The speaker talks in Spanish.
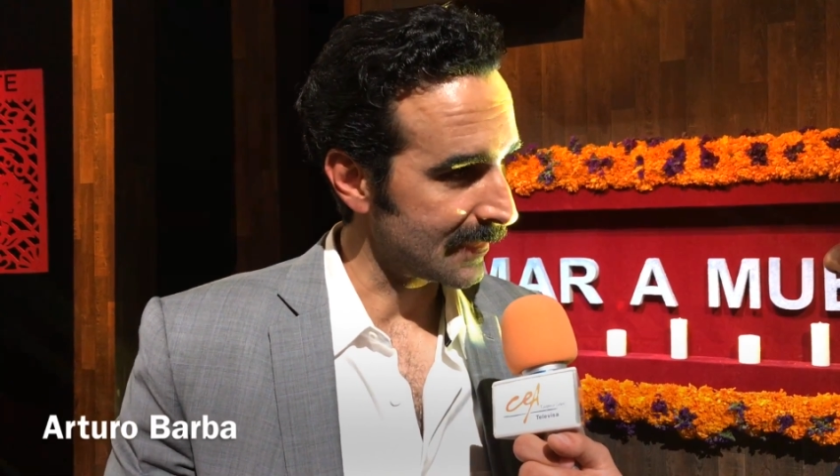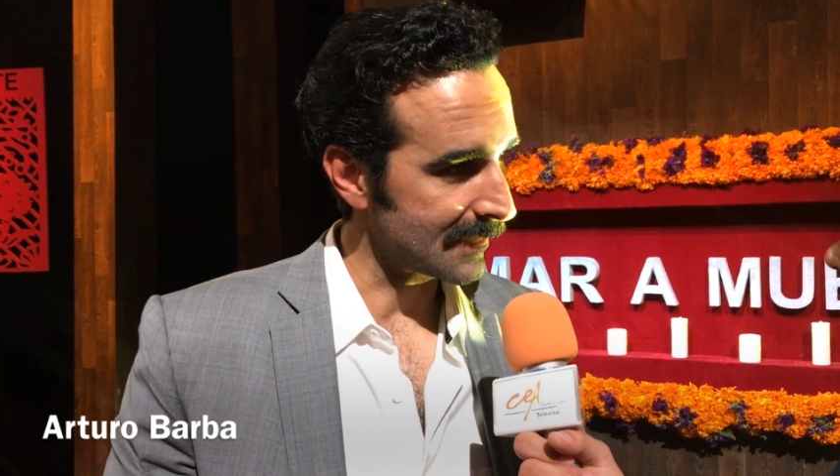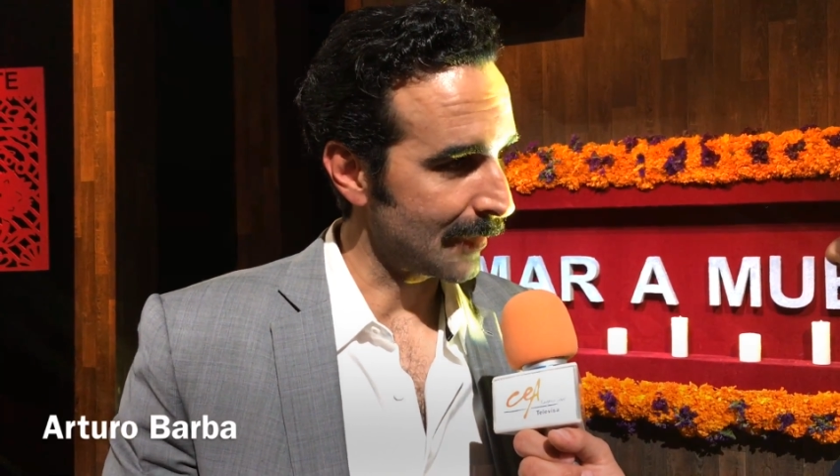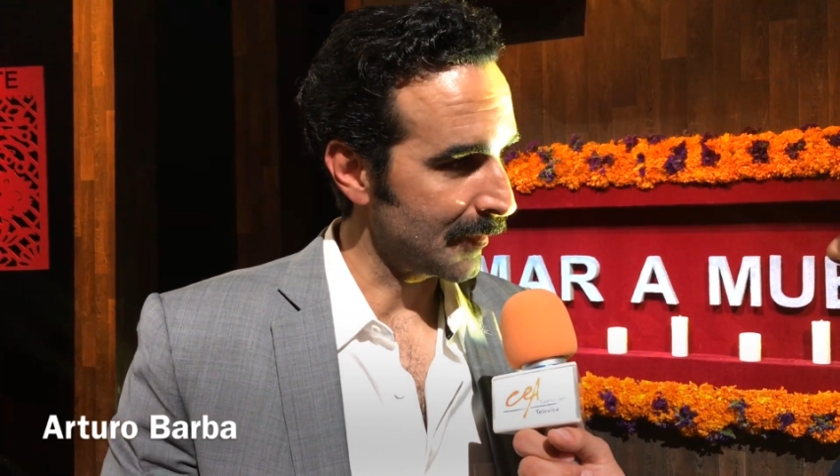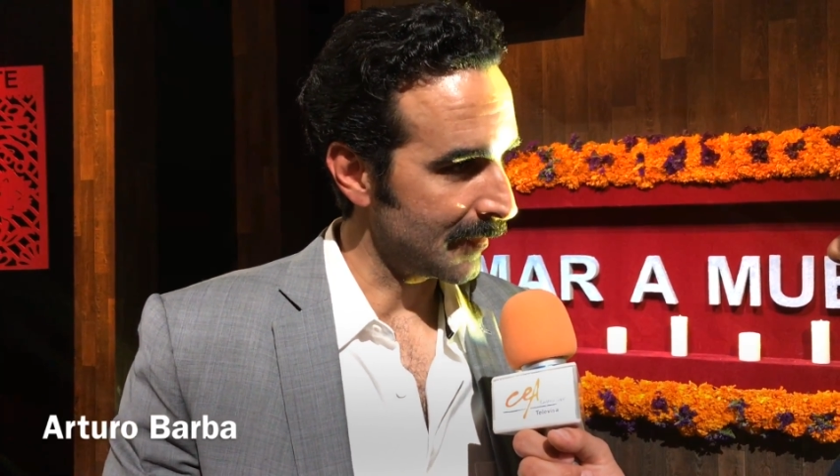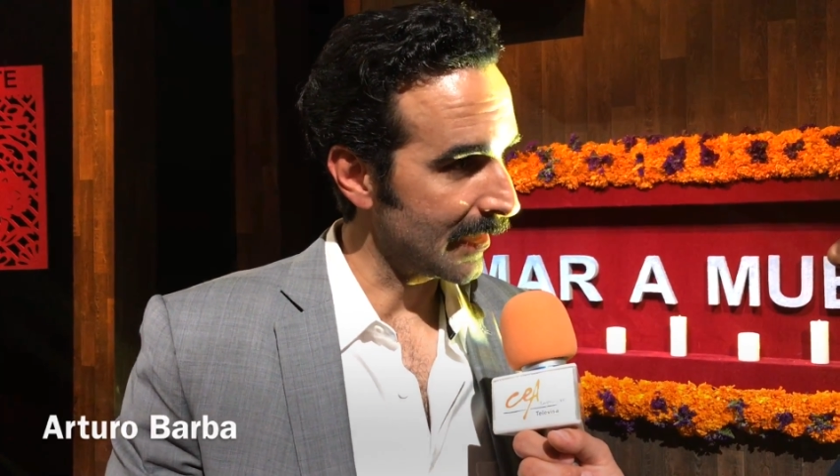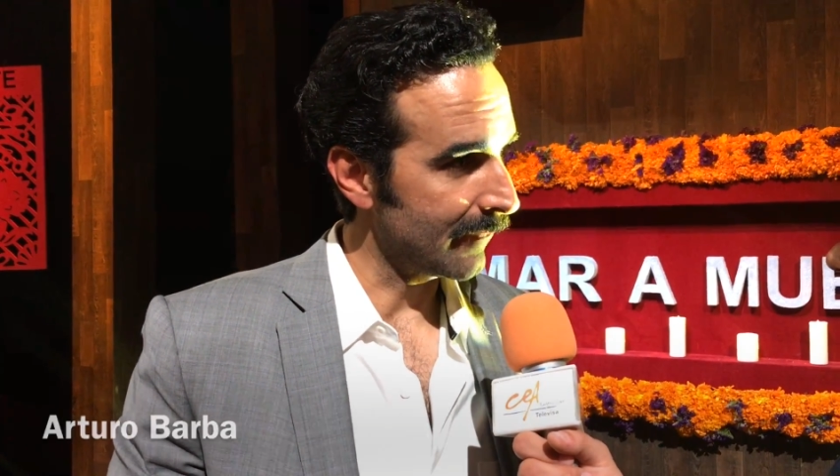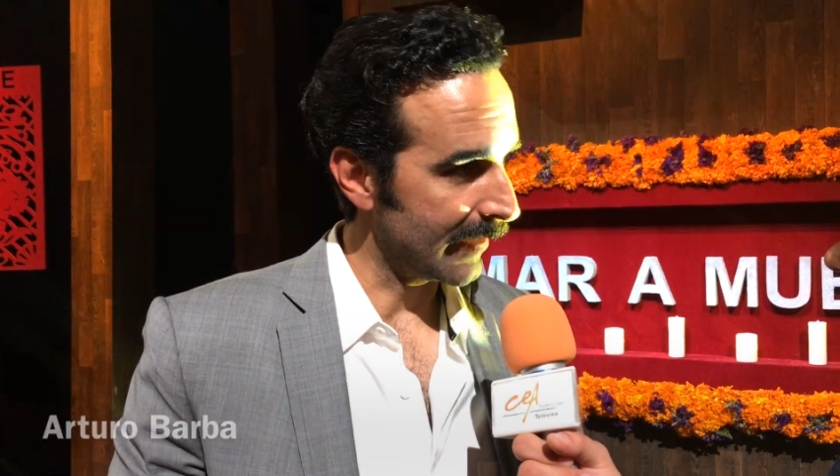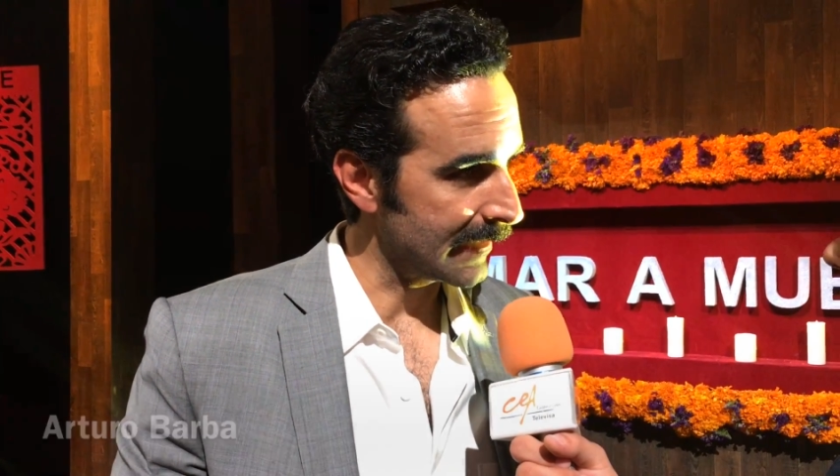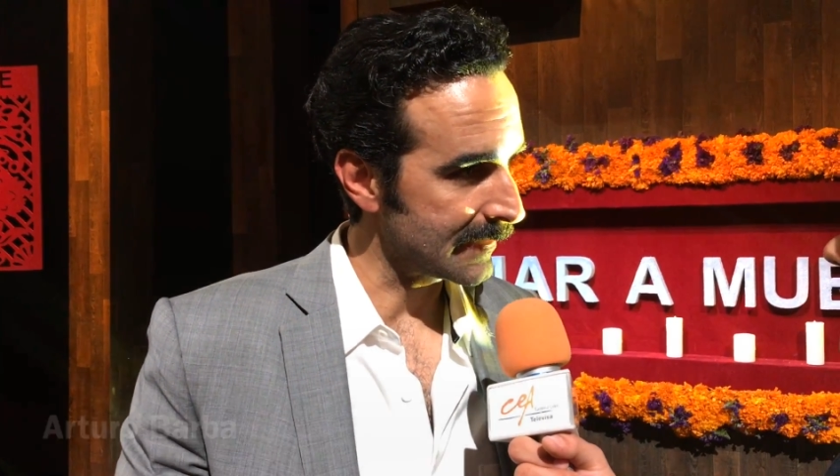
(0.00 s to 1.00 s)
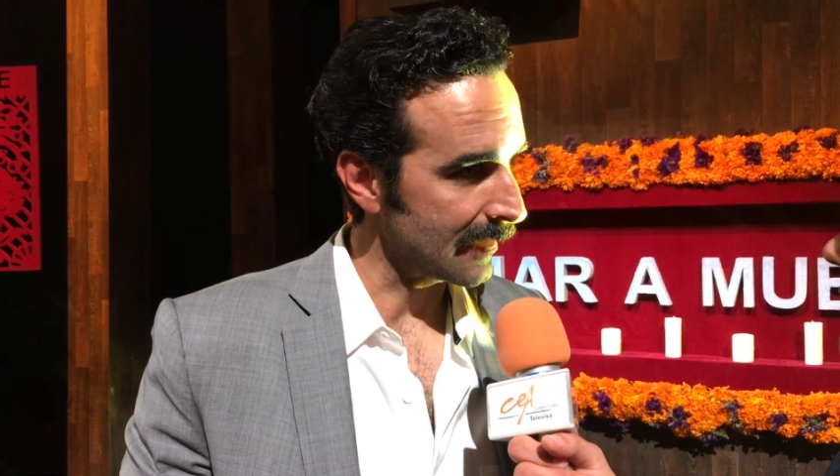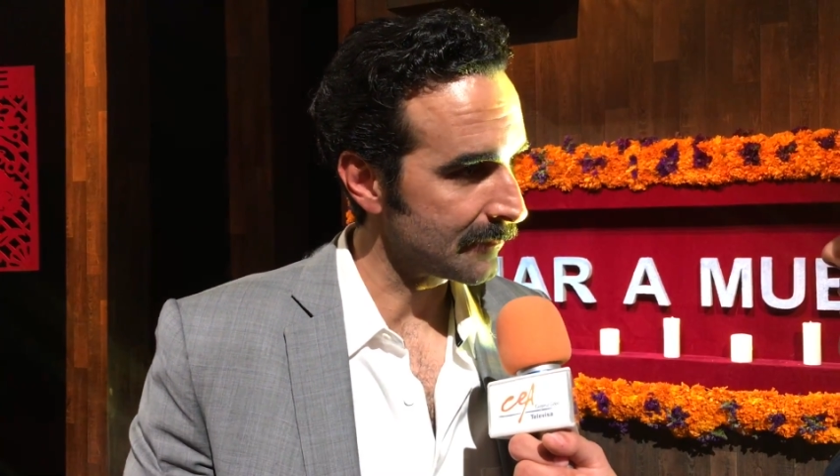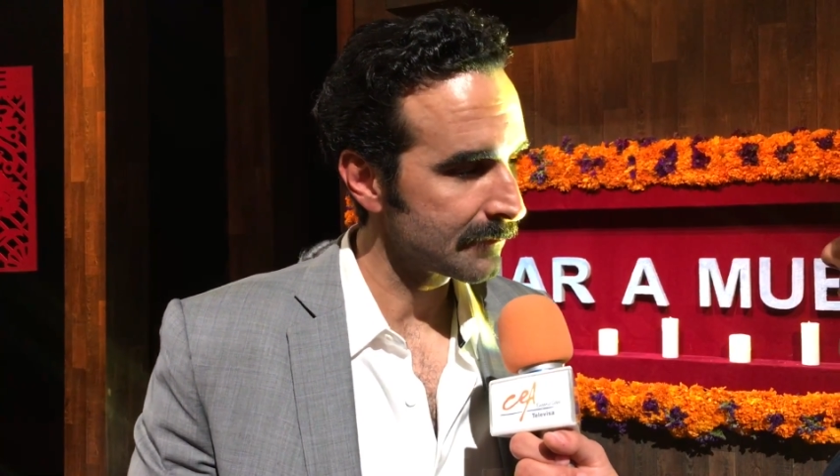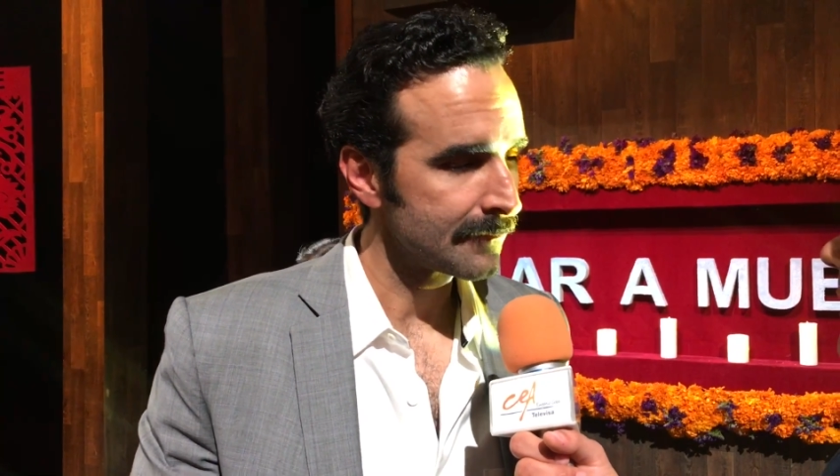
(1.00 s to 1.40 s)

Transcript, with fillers: y esa es la primera diferencia.